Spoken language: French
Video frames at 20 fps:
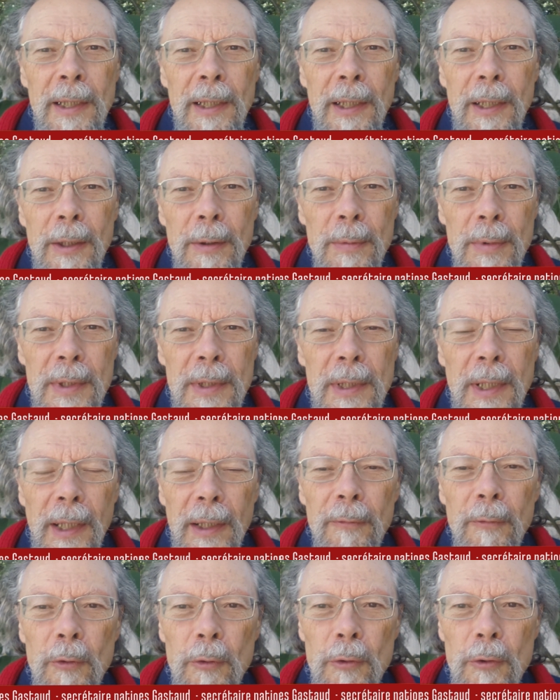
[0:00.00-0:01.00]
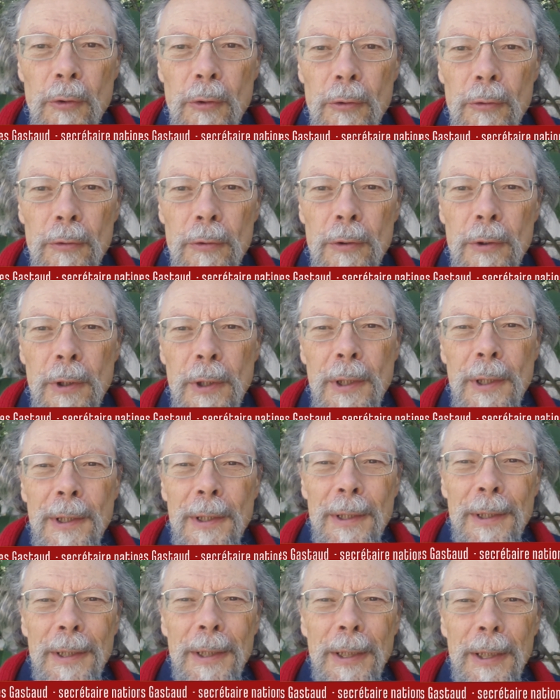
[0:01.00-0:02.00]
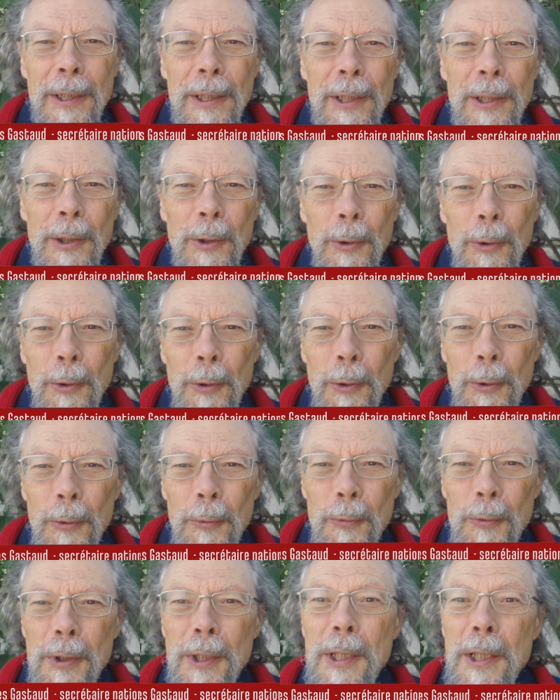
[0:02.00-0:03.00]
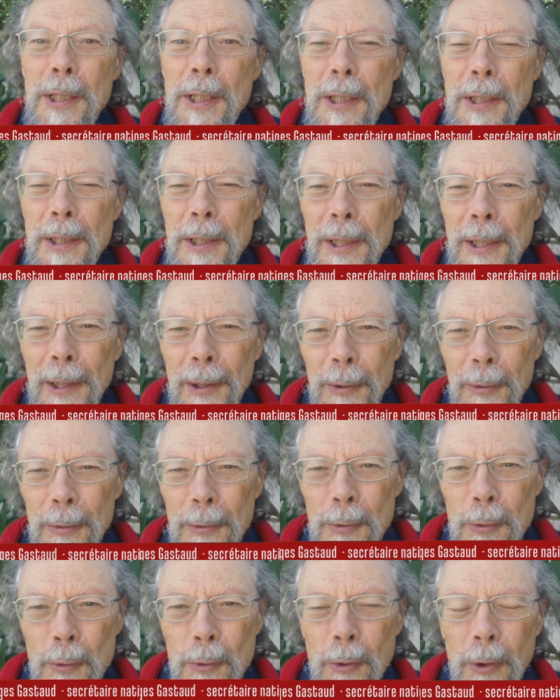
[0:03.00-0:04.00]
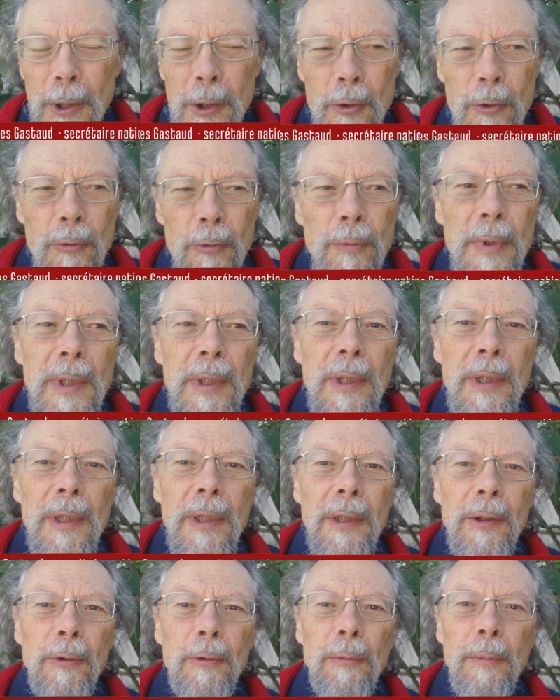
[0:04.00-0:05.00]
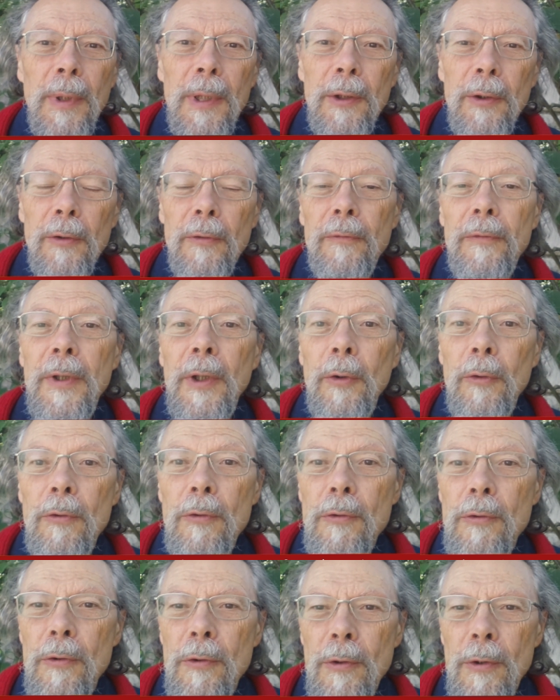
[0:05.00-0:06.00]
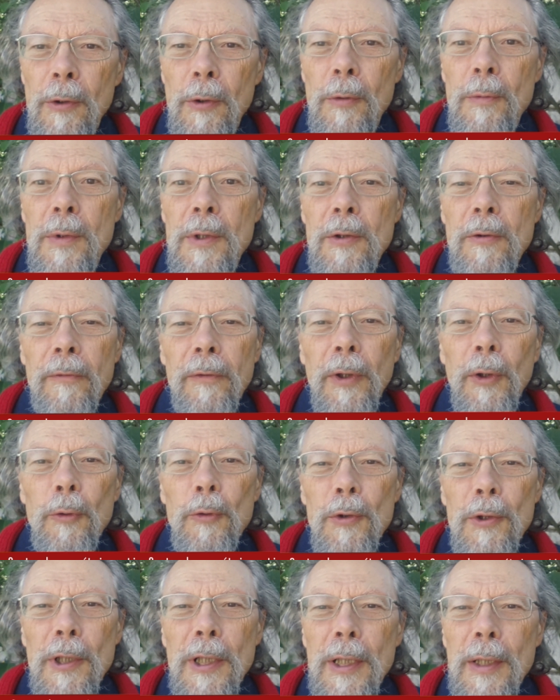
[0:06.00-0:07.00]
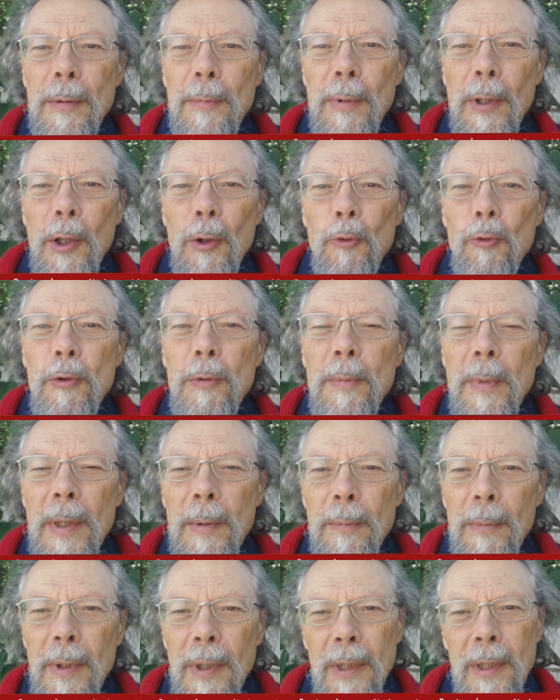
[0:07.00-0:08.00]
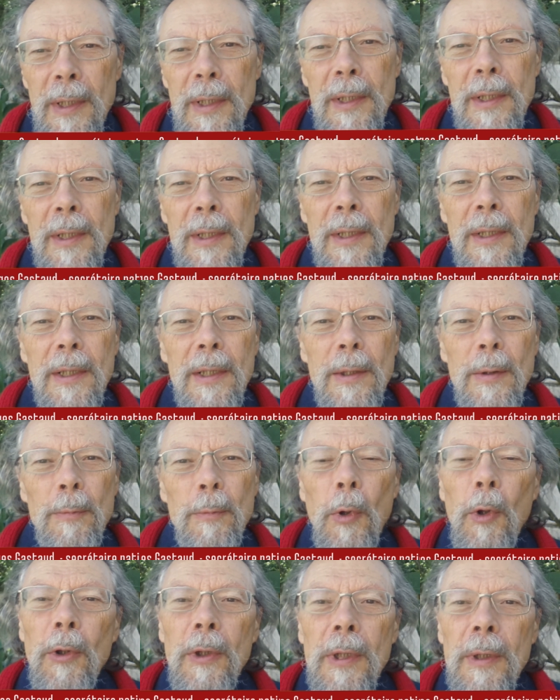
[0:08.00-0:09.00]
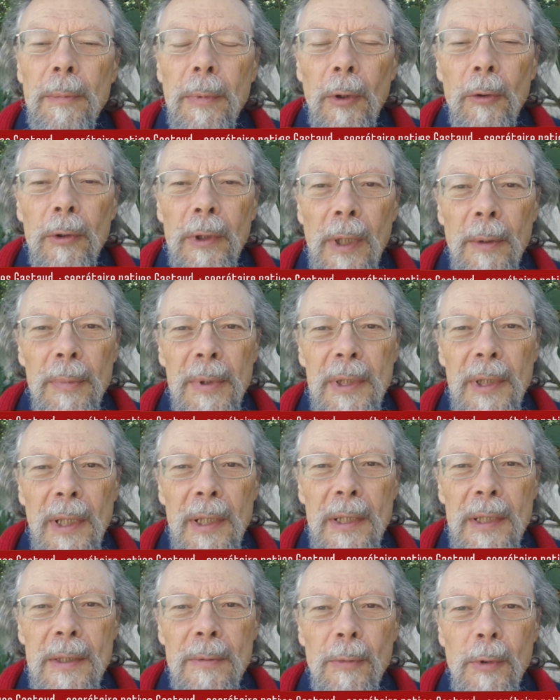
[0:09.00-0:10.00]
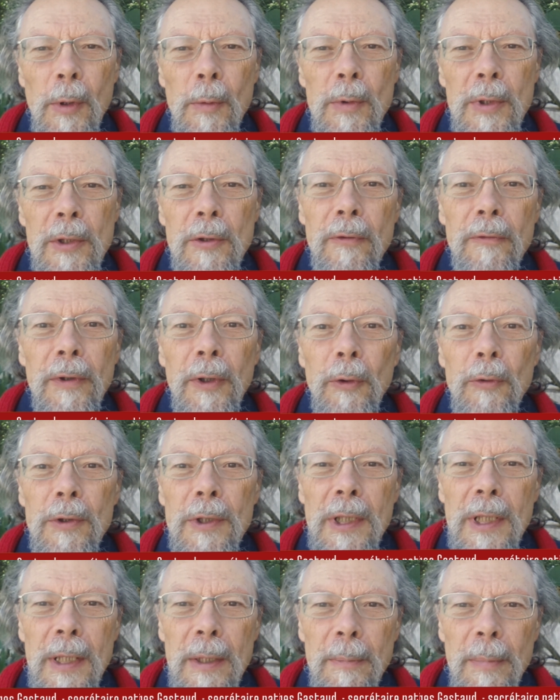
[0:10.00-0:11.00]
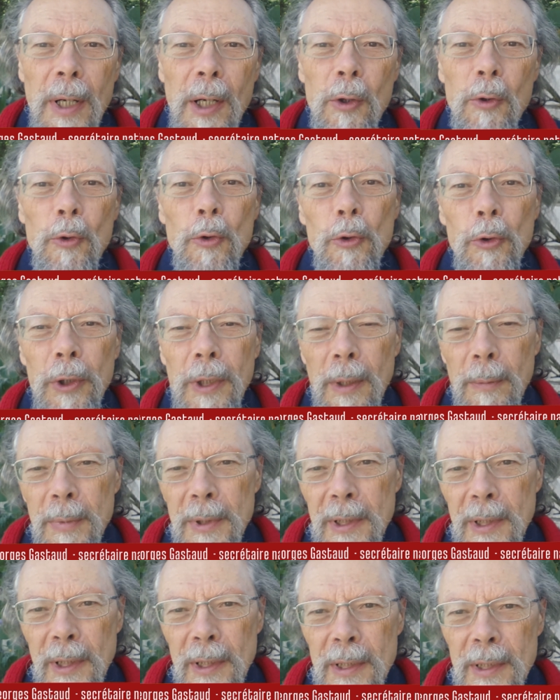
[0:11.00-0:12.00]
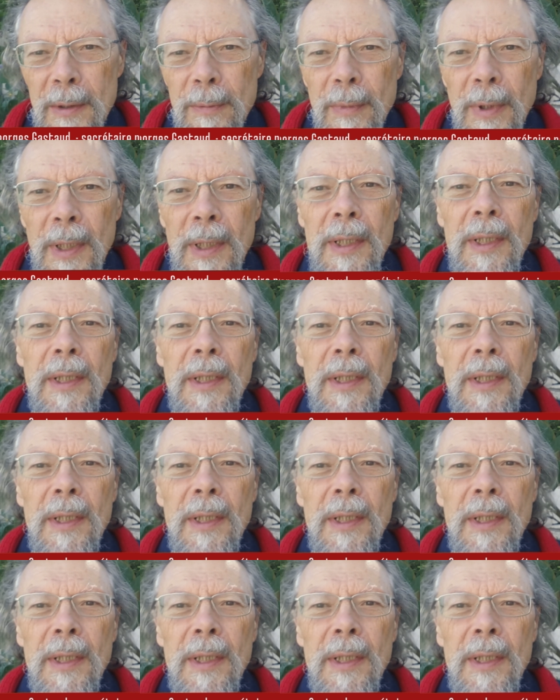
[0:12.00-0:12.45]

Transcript: et comme si la révolution qui euh, nous est nécessaire se résumait à combattre un virus, comme si le virus n'était pas lui-même porté par le capitalisme, comme si le virus n'était pas le capitalisme.